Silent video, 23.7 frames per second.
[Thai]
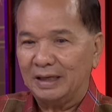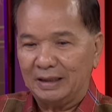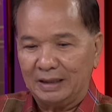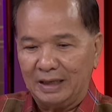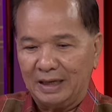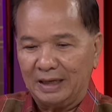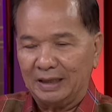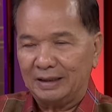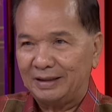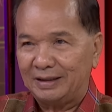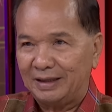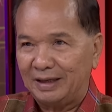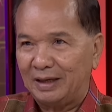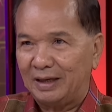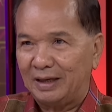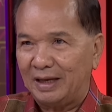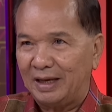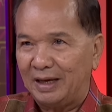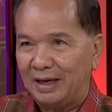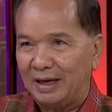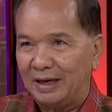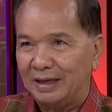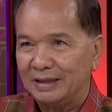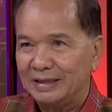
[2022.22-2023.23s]
เด็กๆที่
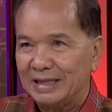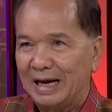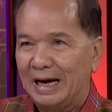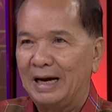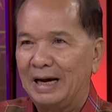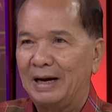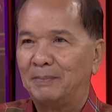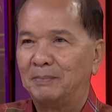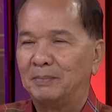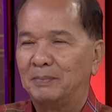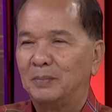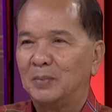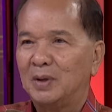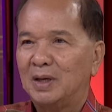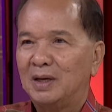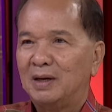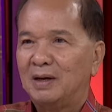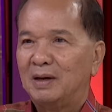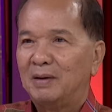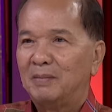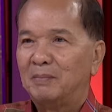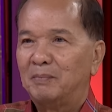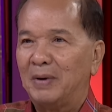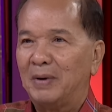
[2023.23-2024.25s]
เฮตาม
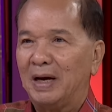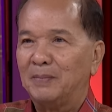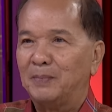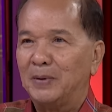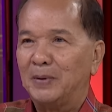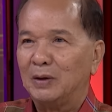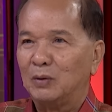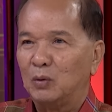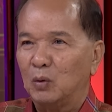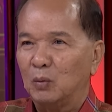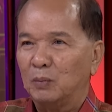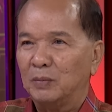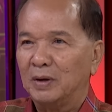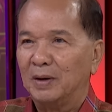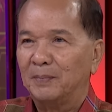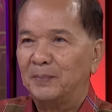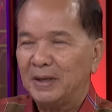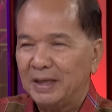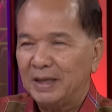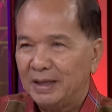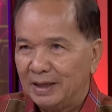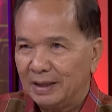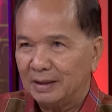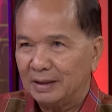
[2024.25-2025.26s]
ไปเป็นกลุ่มกับ
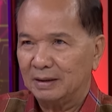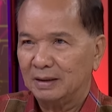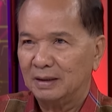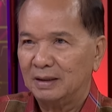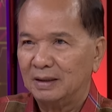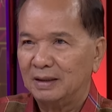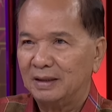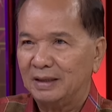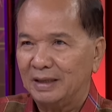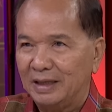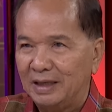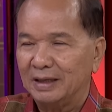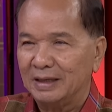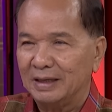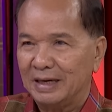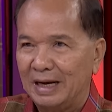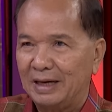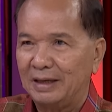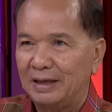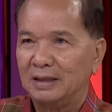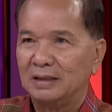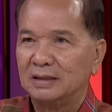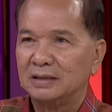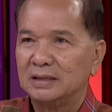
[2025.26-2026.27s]
เพื่อนนี่
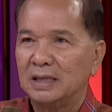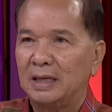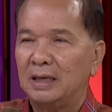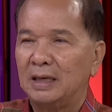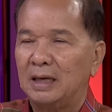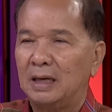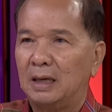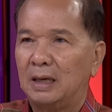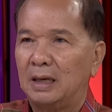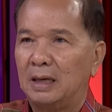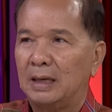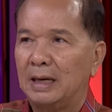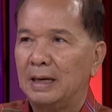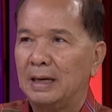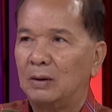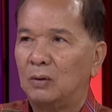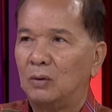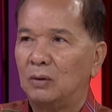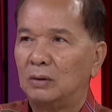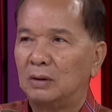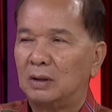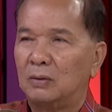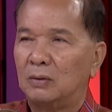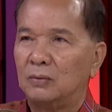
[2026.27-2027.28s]
น่าเห็นใจและอนา
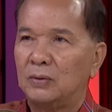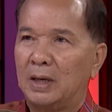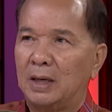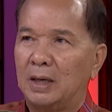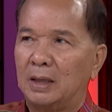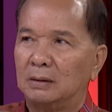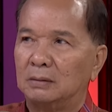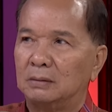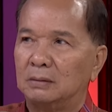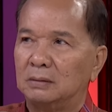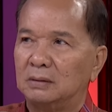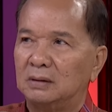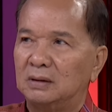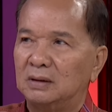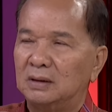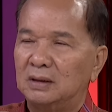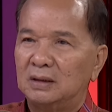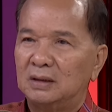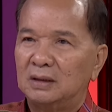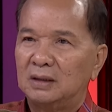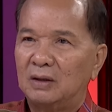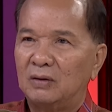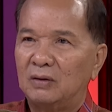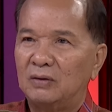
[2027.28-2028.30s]
คตเขา
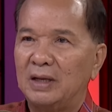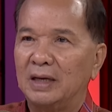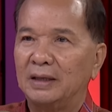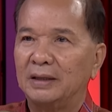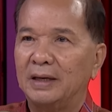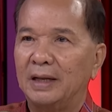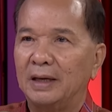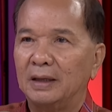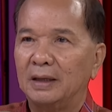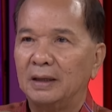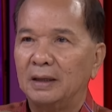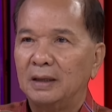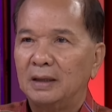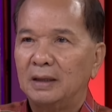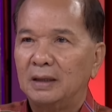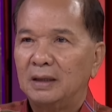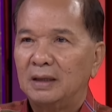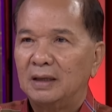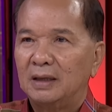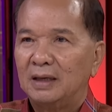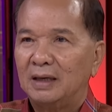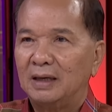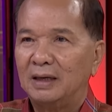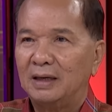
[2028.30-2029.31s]
ยังเด็ก
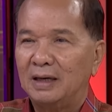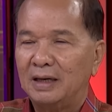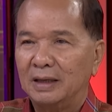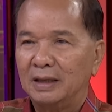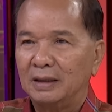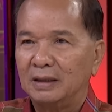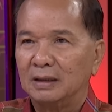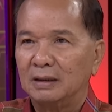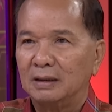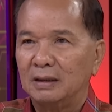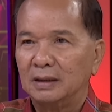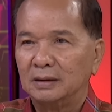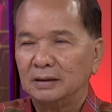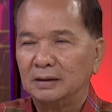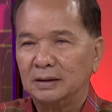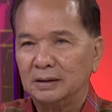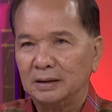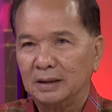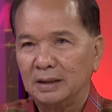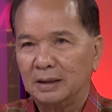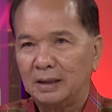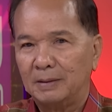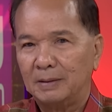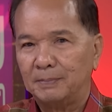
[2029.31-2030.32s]
และเรียนอีกเรื่องห
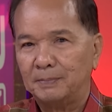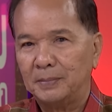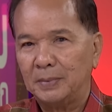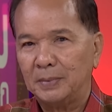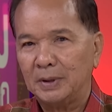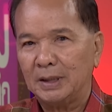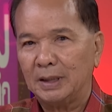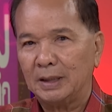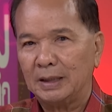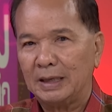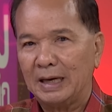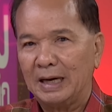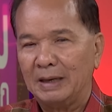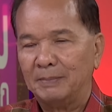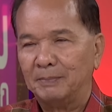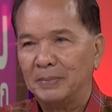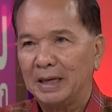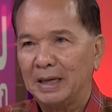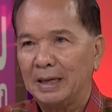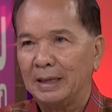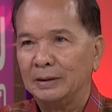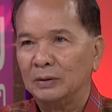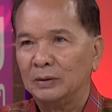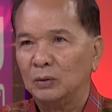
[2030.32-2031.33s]
นึ่งนะครับเรื่องการ
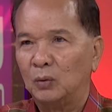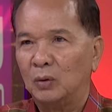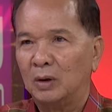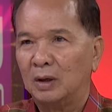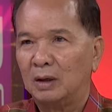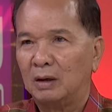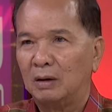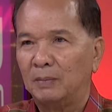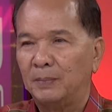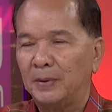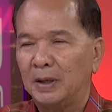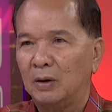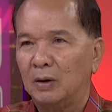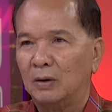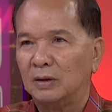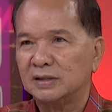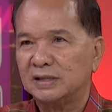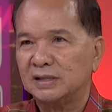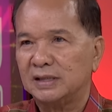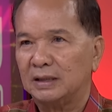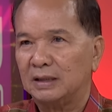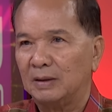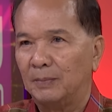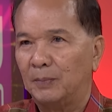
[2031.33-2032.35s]
ประกันตัวก็ไปร้อง
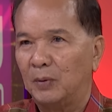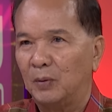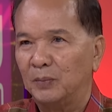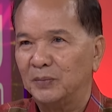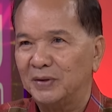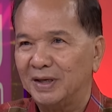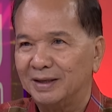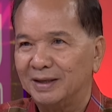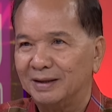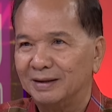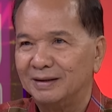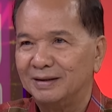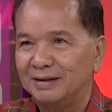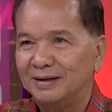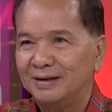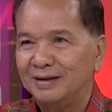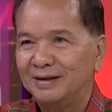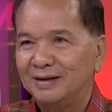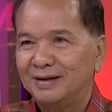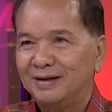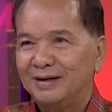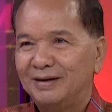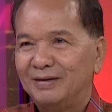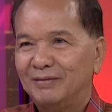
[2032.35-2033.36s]
สิทธิ์กับผมเยอะ
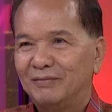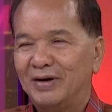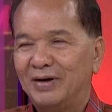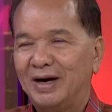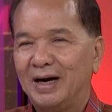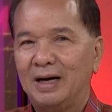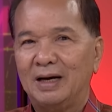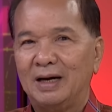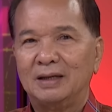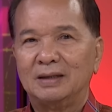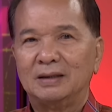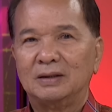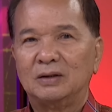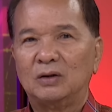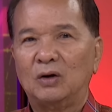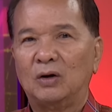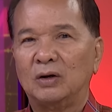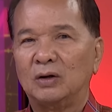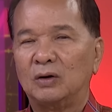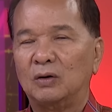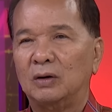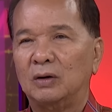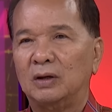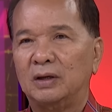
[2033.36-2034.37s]
ว่าต
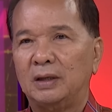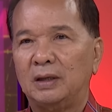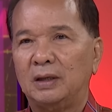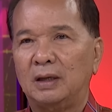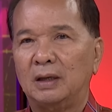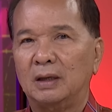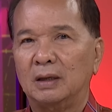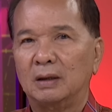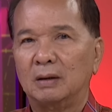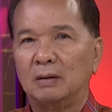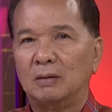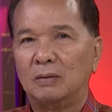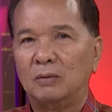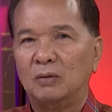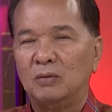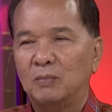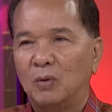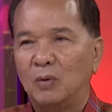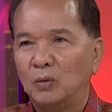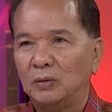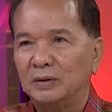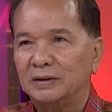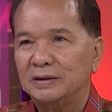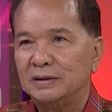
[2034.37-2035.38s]
อนกรณีคุณ
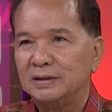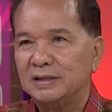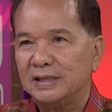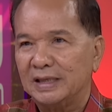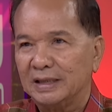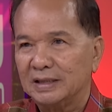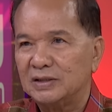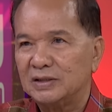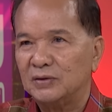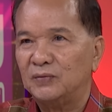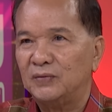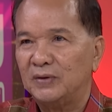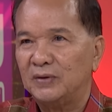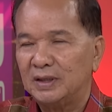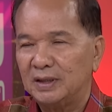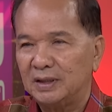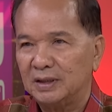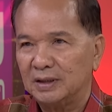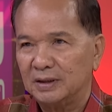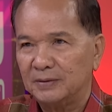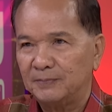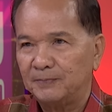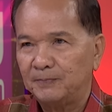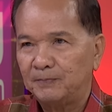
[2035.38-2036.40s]
บุ้งเสียชีวิต
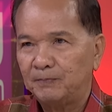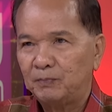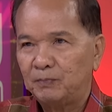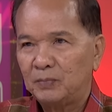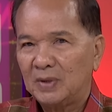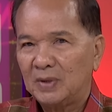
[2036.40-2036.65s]
เนี่ย